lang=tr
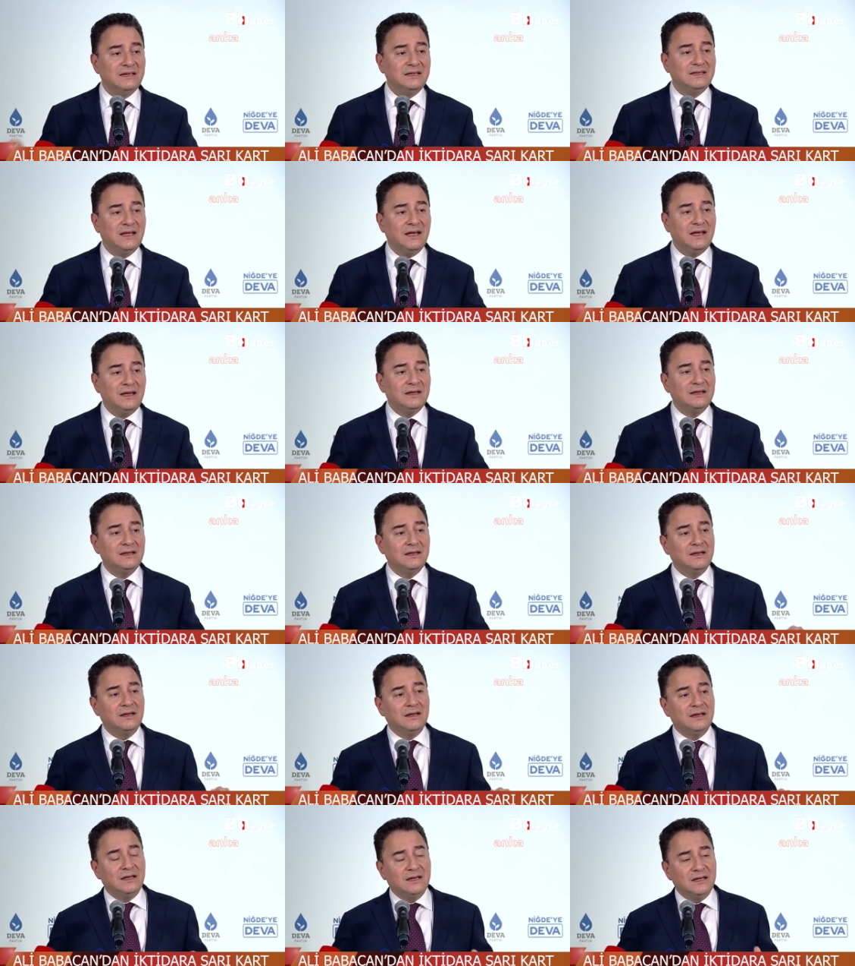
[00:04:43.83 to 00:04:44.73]
Nide
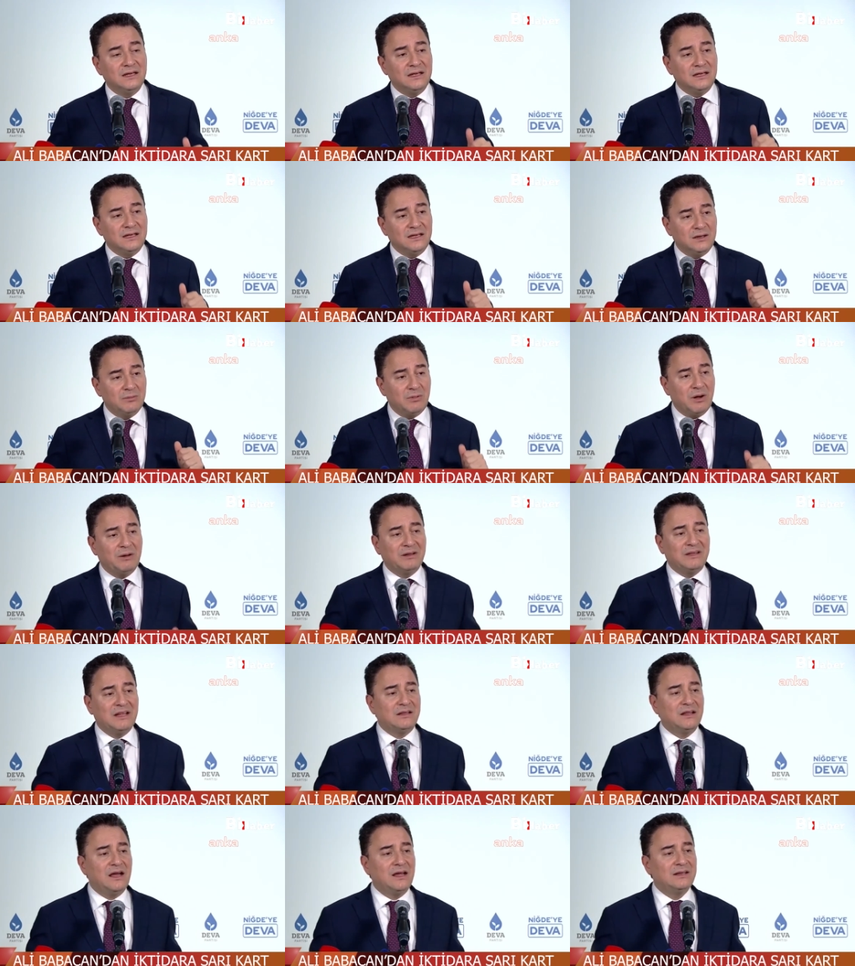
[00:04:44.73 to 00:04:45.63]

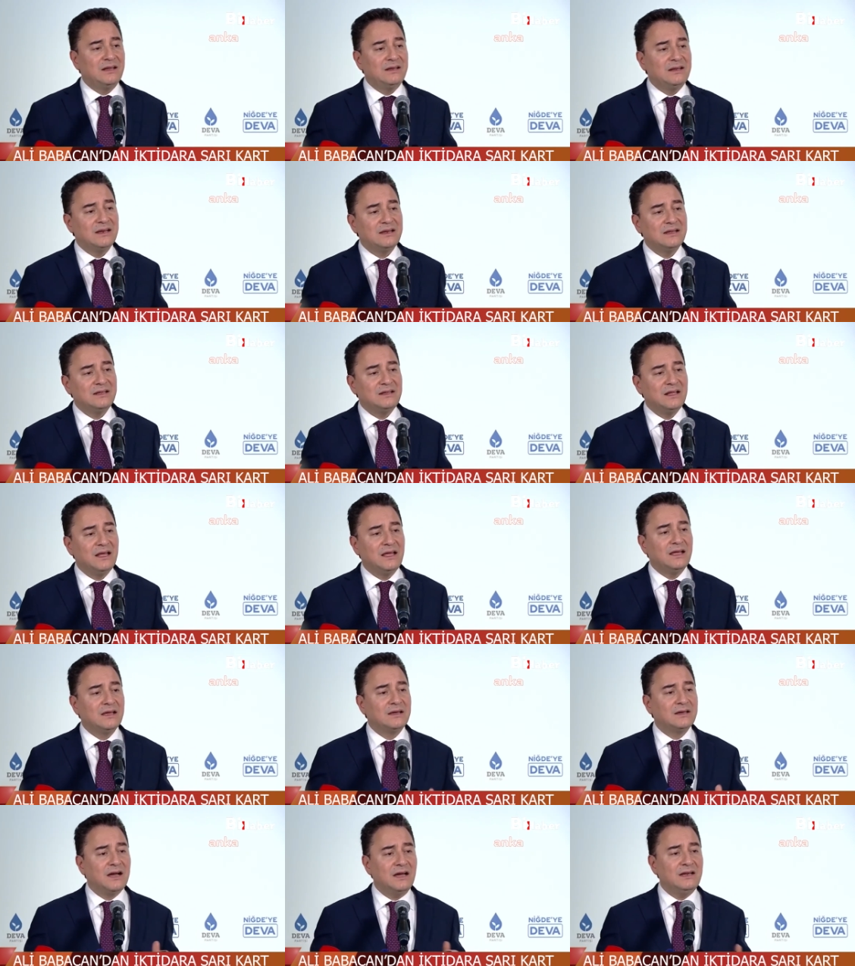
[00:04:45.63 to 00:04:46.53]

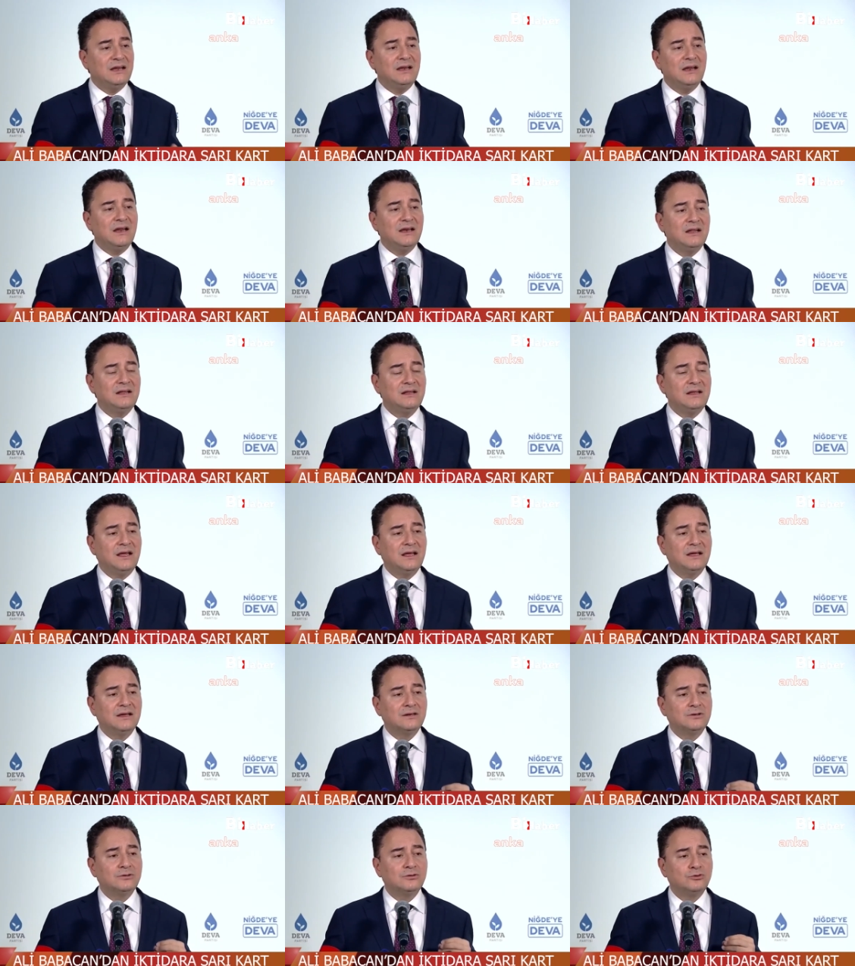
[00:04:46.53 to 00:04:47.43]
ibadetethaneleriyle,
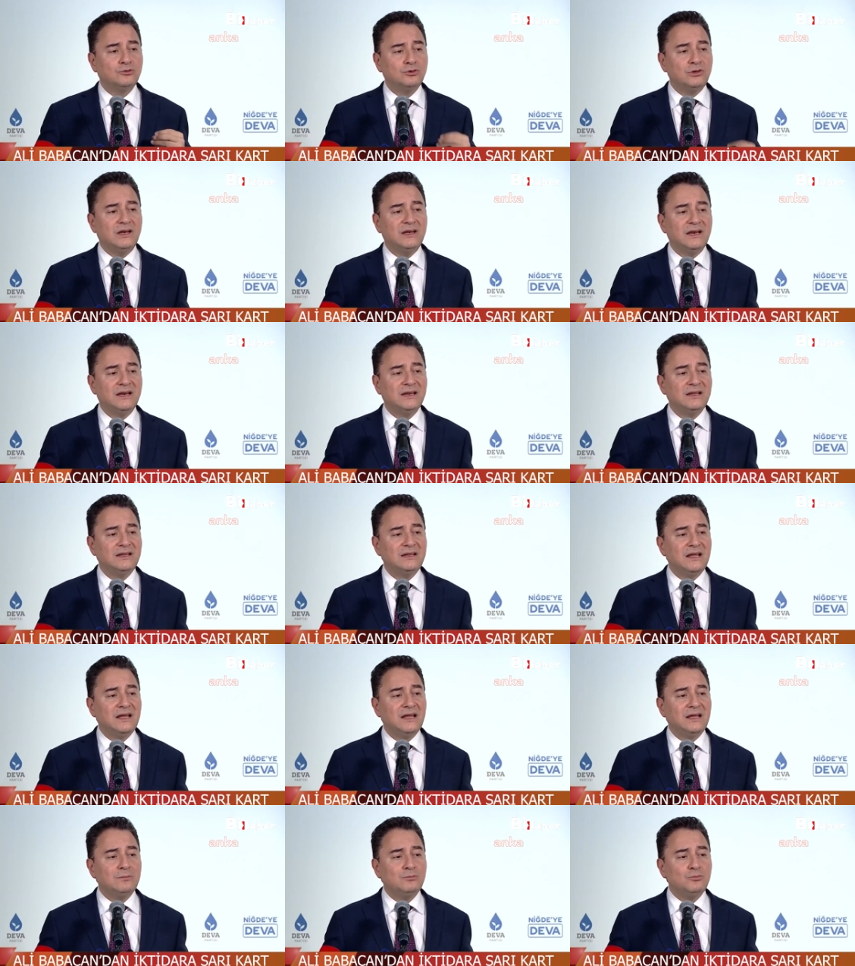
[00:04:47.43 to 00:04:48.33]
kaleleriyle,
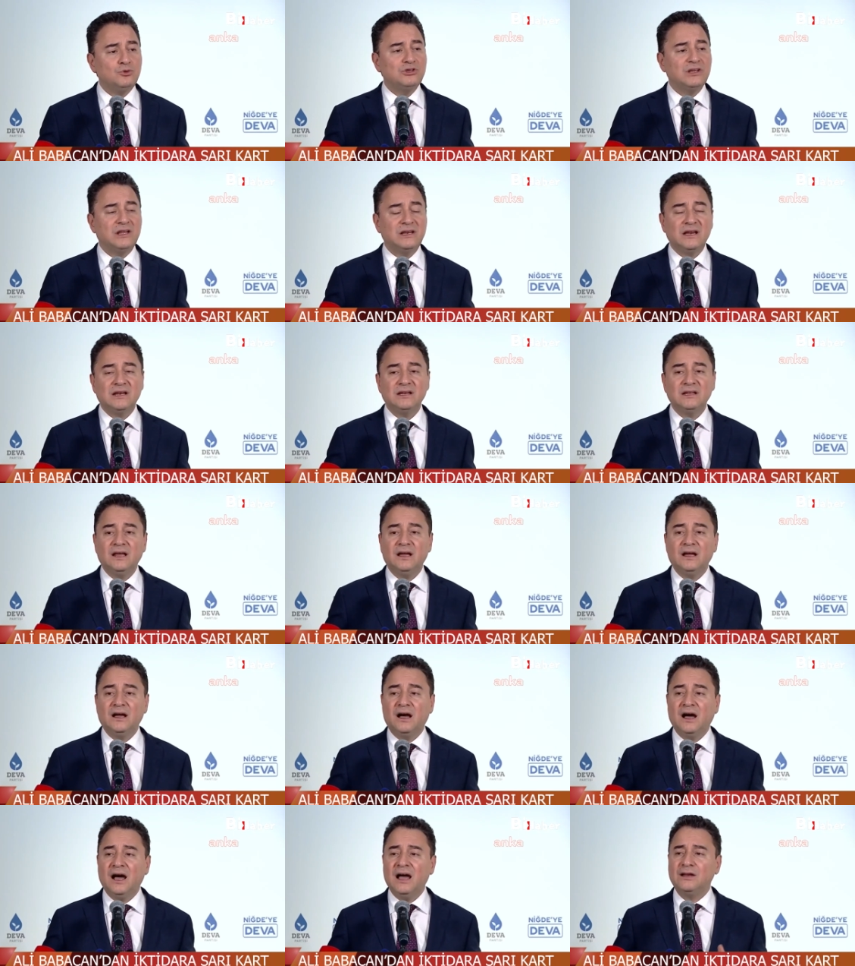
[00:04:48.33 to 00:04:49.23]
kuleleriyle,
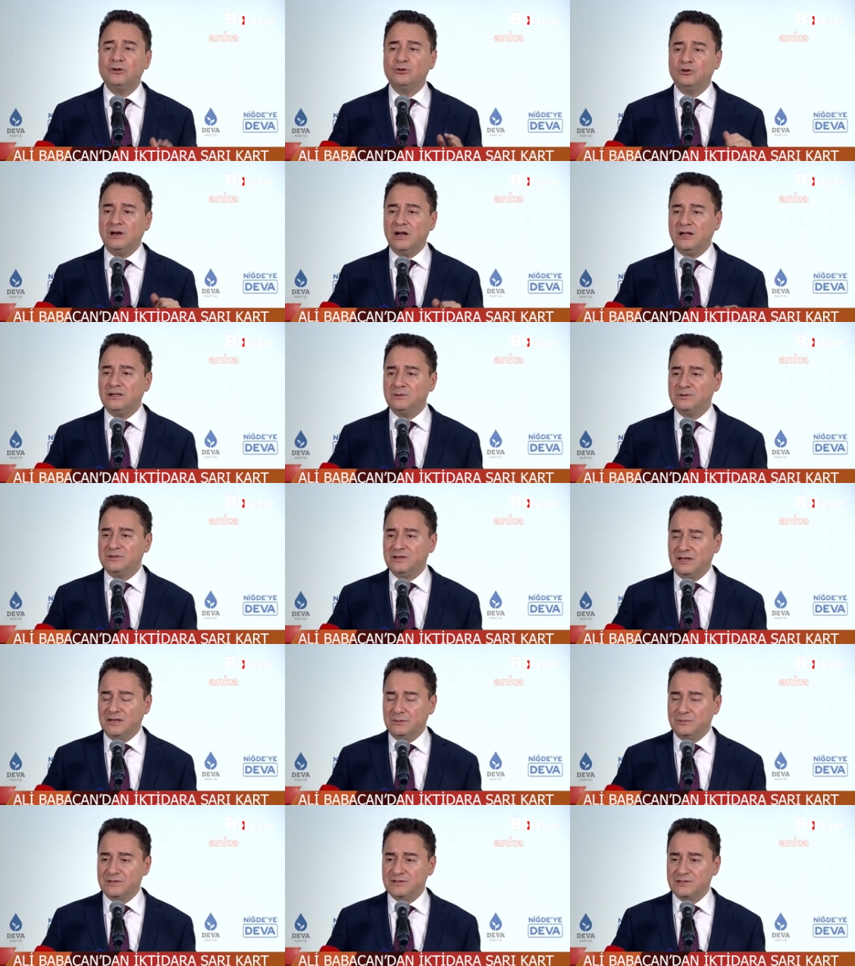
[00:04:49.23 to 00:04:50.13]
müzeleriyle harikulade bir
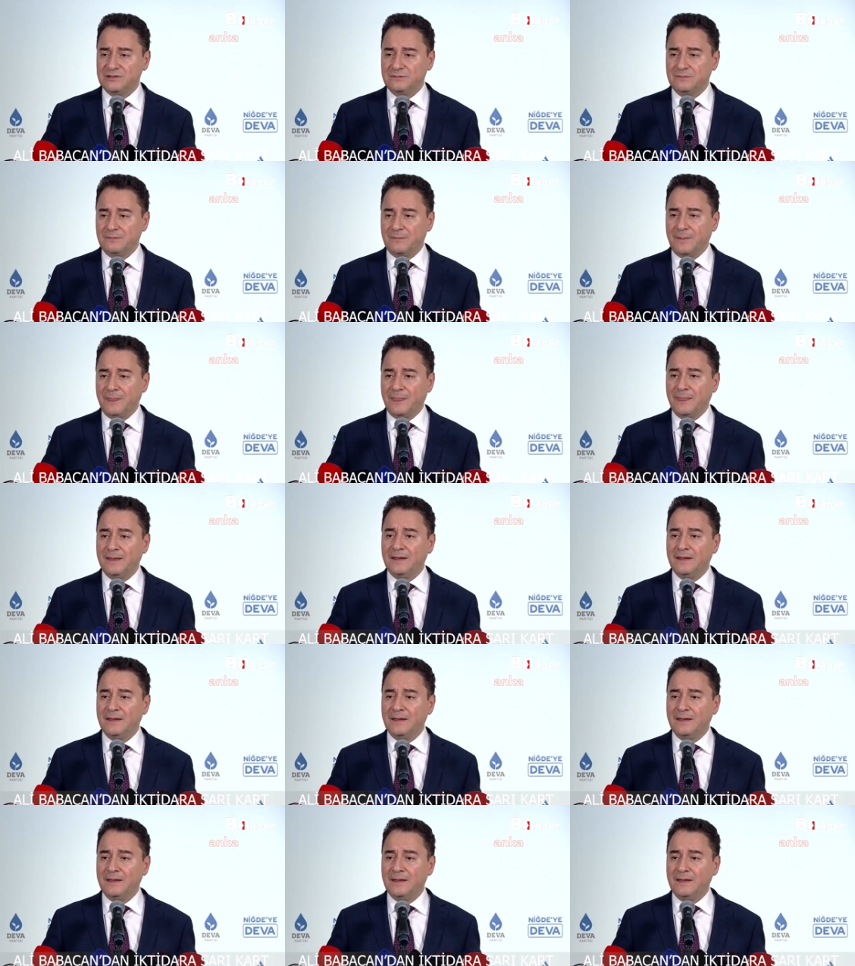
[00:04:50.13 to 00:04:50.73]
şehrimiz.